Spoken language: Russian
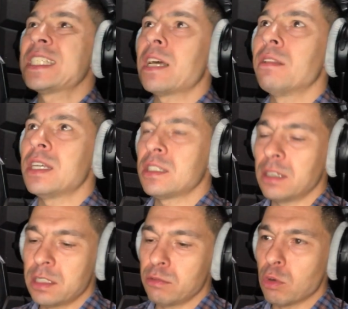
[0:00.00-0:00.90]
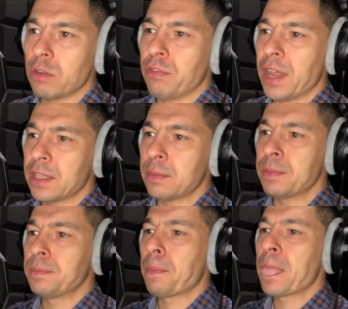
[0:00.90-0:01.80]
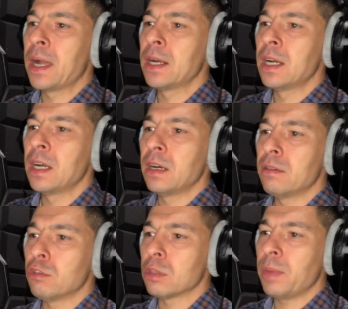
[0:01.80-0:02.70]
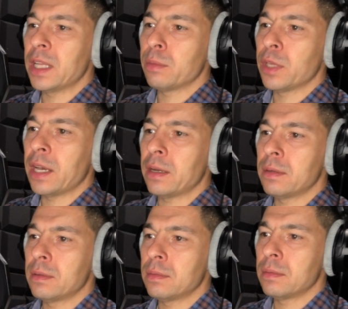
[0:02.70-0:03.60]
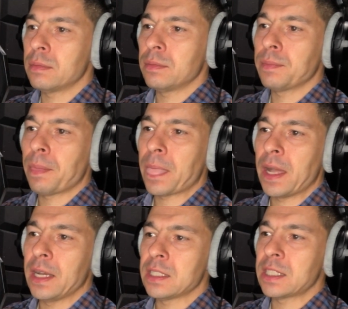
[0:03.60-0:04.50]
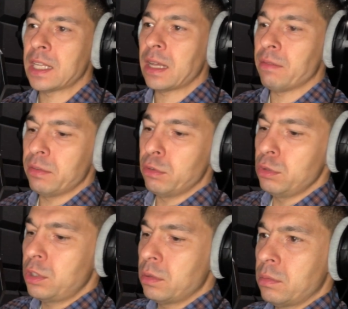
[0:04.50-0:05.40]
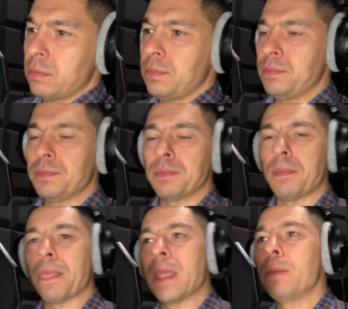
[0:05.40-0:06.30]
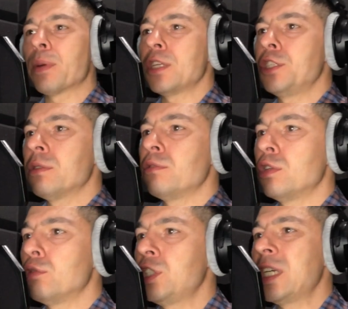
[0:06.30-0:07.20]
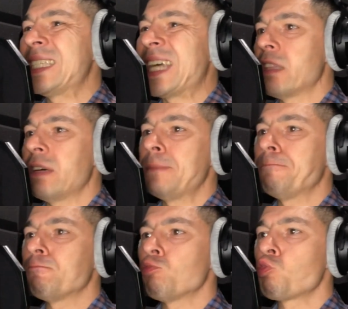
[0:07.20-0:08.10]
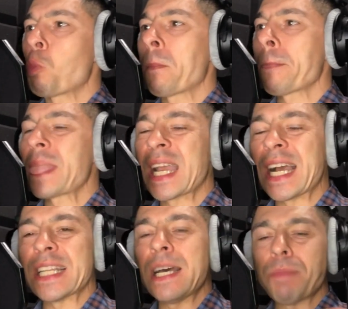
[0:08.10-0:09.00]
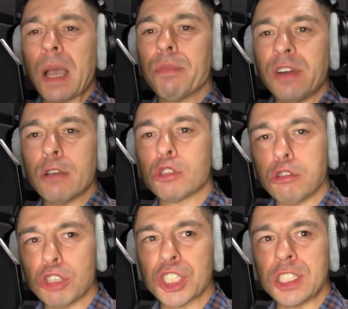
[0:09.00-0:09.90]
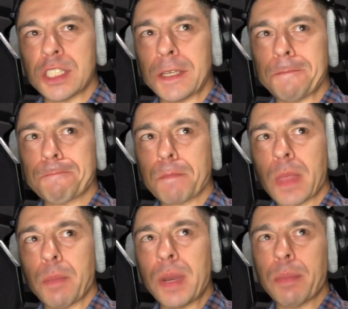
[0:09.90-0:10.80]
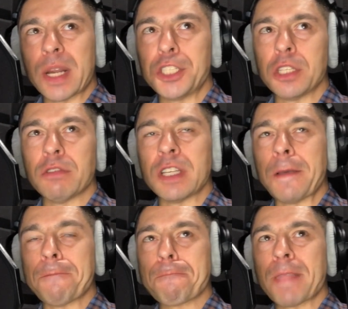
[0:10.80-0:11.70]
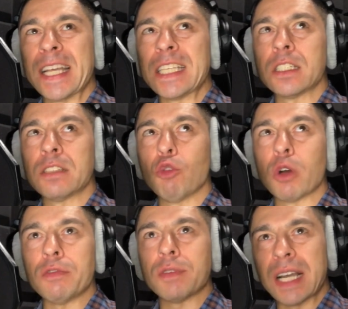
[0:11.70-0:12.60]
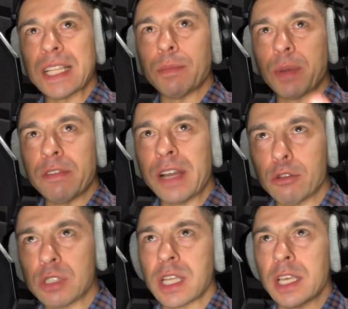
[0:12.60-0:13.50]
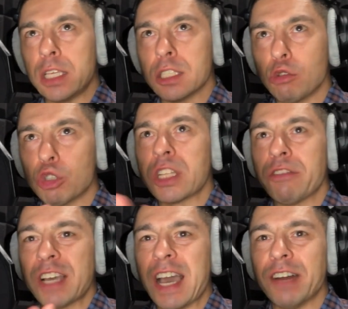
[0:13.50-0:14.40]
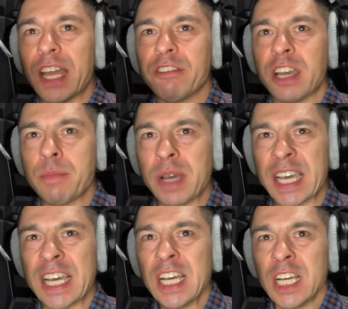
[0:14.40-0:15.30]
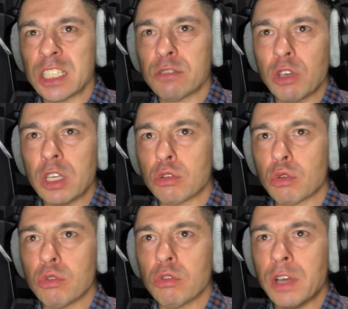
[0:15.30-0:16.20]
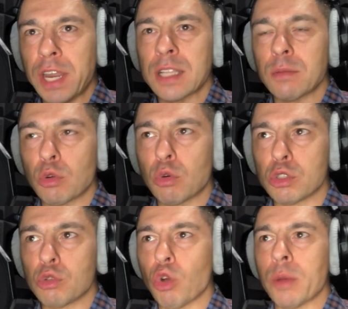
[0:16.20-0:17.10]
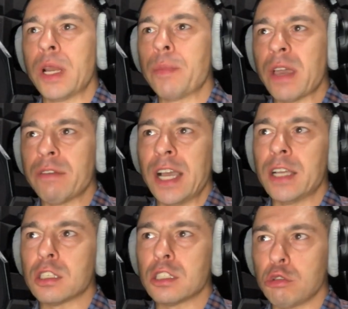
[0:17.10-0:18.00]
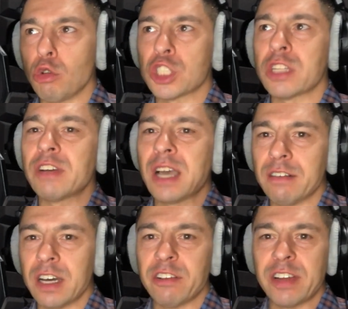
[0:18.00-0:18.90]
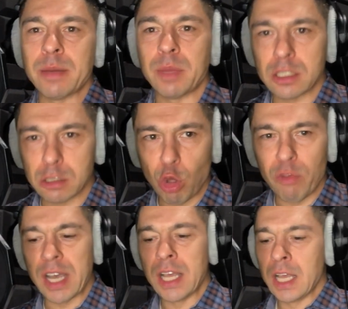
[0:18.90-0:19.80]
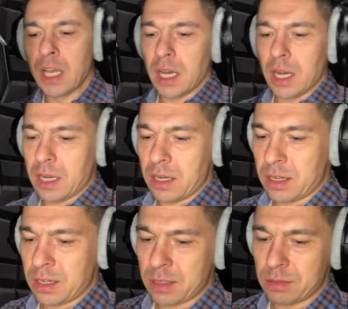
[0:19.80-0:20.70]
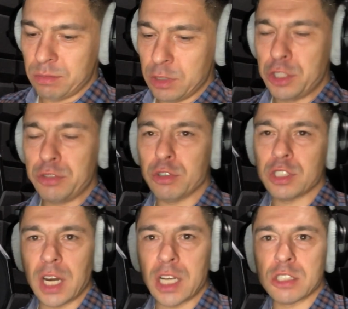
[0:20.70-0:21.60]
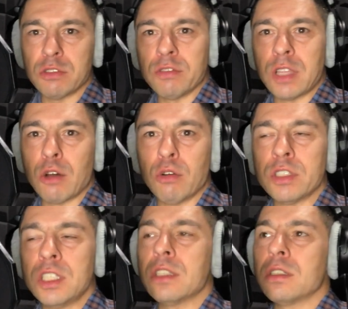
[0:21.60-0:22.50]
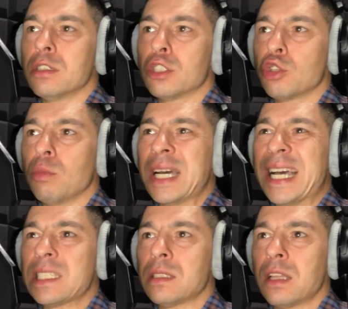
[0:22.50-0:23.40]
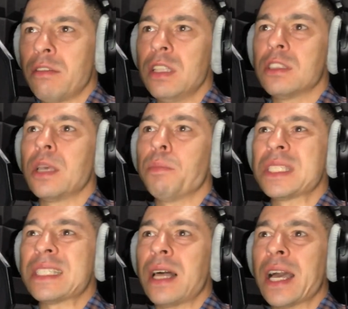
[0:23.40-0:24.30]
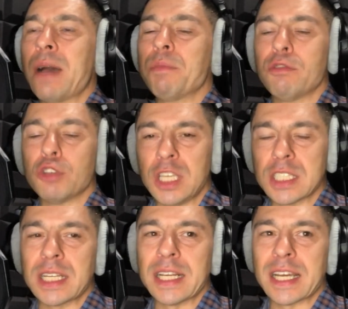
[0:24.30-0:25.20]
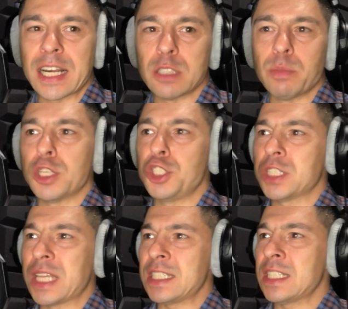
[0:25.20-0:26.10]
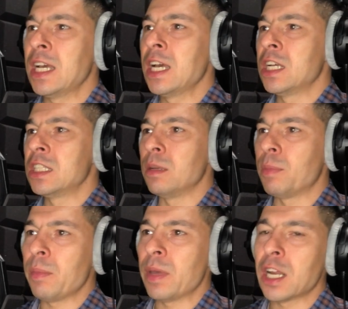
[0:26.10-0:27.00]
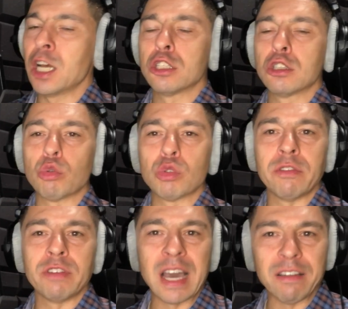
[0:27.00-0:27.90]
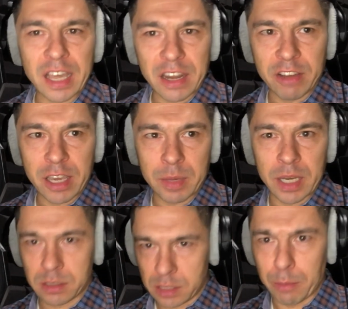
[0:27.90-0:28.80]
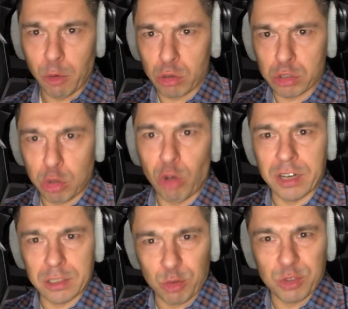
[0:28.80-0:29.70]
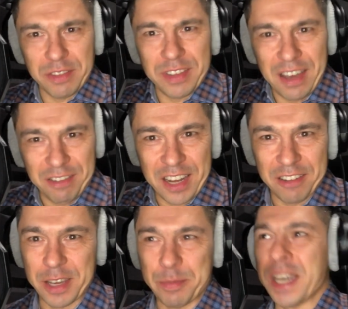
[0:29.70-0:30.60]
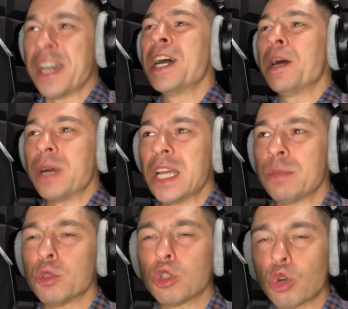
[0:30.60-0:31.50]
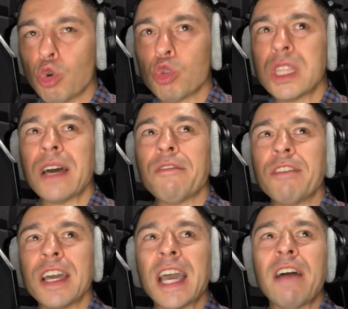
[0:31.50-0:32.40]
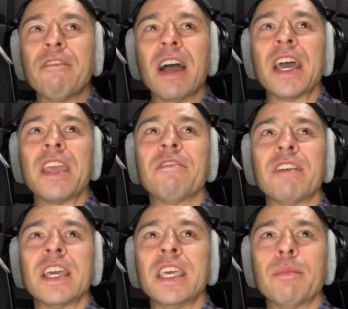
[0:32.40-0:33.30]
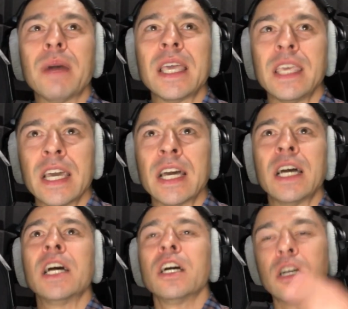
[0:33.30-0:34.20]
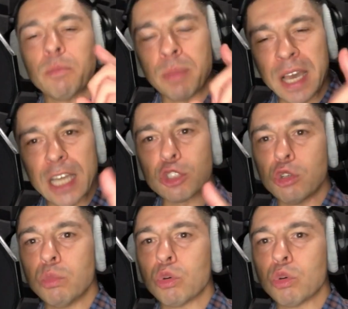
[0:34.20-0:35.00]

согласных звуков рядом. Вот, поэтому я останавливаюсь и прочитываю эту часть заново. Когда бывают сложности при прочитывании этих звуков, когда появляются такие сложно выговариваемые звуки друг, рядом друг с другом или появляется сложно выговариваемое слово, э, ничего страшного такого нет, чтобы остановиться и по слогам его несколько раз прочитать. Например, трудно выговариваемое Само слово трудно трудновыговариваемое. Поэтому трудно трудновыговариваемое Каждую